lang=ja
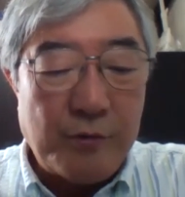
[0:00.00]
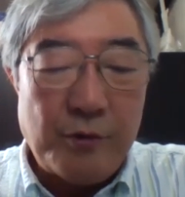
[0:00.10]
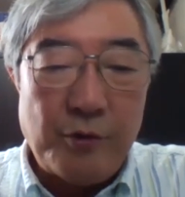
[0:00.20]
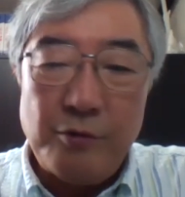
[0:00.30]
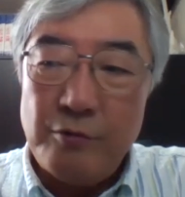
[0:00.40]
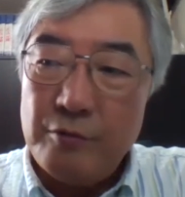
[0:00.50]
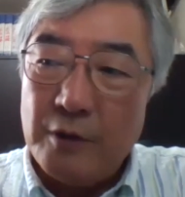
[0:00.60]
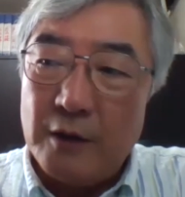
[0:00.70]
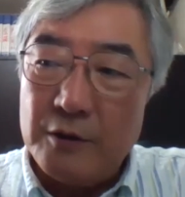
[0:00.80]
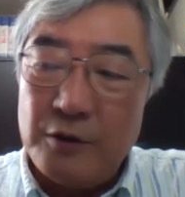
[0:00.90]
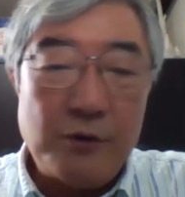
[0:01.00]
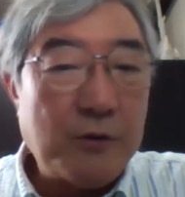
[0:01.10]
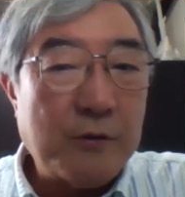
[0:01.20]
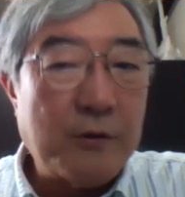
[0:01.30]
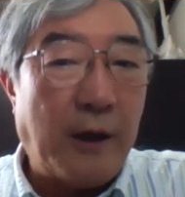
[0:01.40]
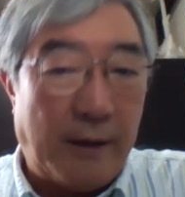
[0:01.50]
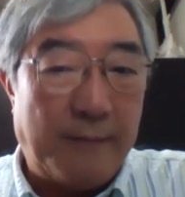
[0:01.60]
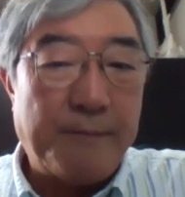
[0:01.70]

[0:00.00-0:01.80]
うきゅうかにじゅうぐらい、